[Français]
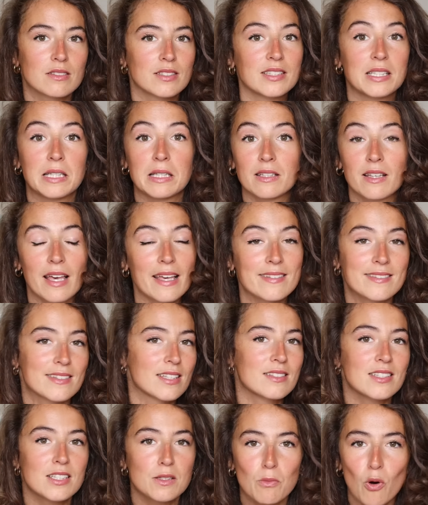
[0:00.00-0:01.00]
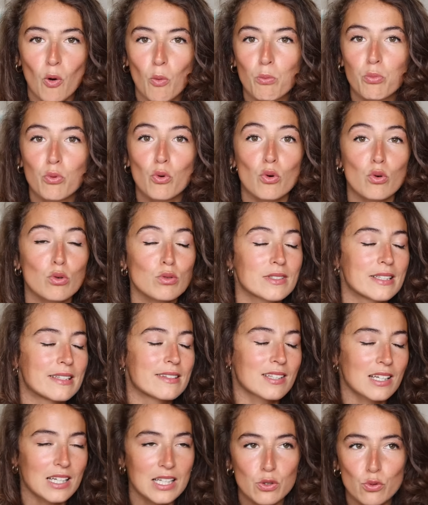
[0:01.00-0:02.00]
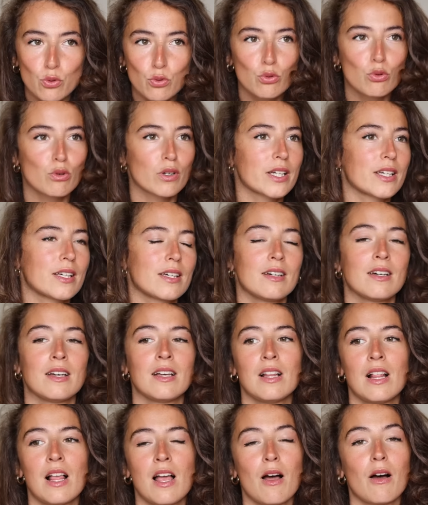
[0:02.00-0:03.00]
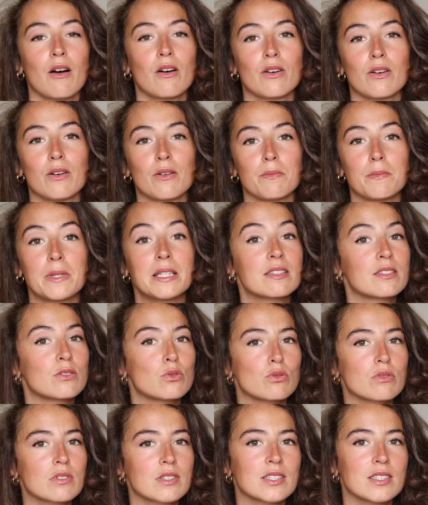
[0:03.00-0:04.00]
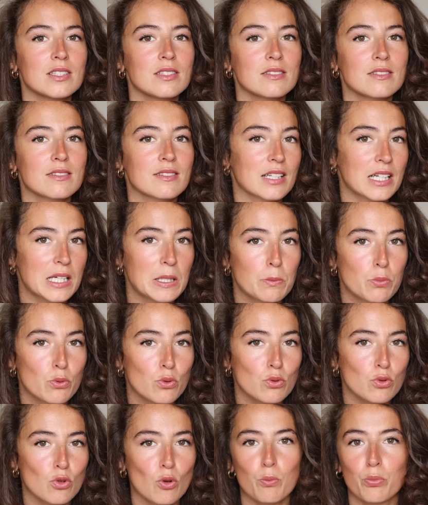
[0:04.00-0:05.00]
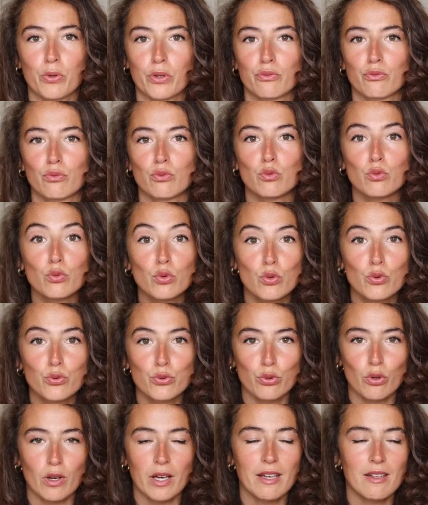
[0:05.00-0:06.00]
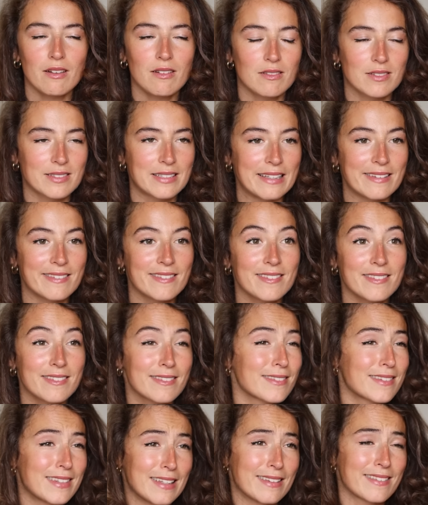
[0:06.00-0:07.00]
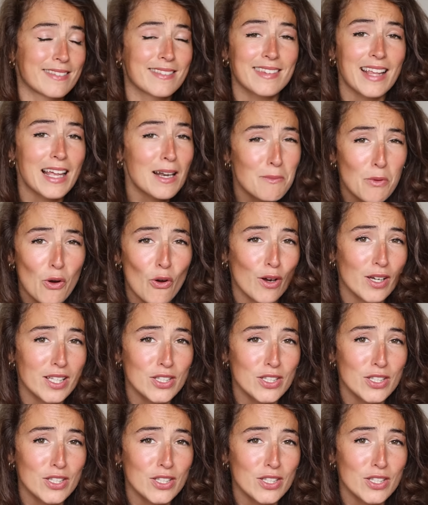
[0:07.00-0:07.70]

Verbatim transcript: c'est esthétiquement beau, c'est très coloré, euh, mais c'est aussi très beau d'un point de vue culturel, c'est tellement